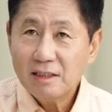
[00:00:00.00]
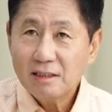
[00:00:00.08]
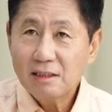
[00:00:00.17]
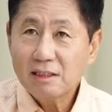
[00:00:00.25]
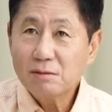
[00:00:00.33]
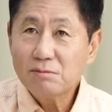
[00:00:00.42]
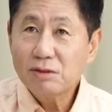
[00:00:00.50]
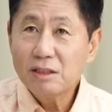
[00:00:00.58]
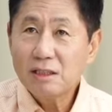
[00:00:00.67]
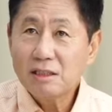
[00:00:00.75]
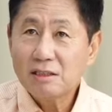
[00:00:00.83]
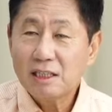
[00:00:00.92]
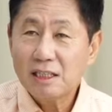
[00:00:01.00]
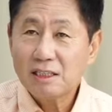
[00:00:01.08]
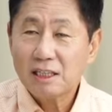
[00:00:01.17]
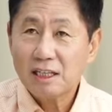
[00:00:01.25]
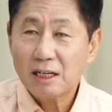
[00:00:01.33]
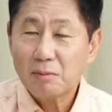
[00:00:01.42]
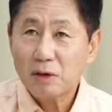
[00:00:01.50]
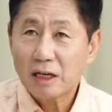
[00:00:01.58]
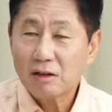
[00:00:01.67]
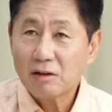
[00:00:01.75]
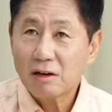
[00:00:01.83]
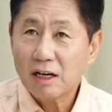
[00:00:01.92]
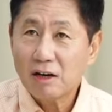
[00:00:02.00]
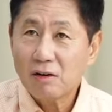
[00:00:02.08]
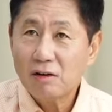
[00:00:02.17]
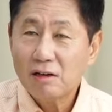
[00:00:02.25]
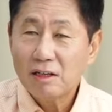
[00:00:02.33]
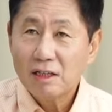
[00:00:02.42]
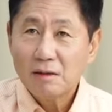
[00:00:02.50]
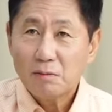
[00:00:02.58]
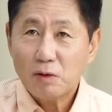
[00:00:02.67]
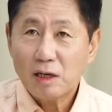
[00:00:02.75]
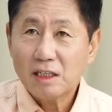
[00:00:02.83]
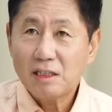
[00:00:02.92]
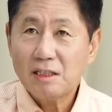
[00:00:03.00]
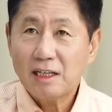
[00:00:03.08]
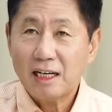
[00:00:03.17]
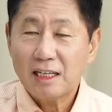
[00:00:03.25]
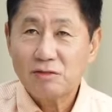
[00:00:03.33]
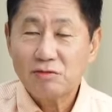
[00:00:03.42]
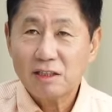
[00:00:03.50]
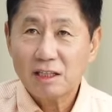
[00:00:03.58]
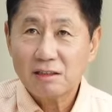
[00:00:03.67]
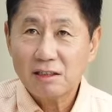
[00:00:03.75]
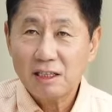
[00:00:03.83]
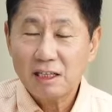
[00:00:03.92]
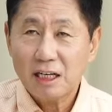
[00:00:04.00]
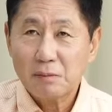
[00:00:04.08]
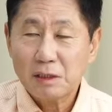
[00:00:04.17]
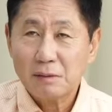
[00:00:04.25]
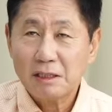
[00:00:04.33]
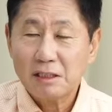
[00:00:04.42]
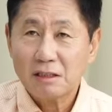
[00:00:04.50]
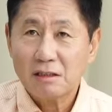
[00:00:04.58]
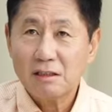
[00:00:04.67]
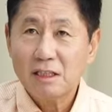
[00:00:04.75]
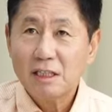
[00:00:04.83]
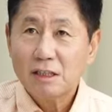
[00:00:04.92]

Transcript: 그래서 무인기를 세 차례나 보낸 건가요? 뭐 확인을 안 해준다 그러니까 합참해서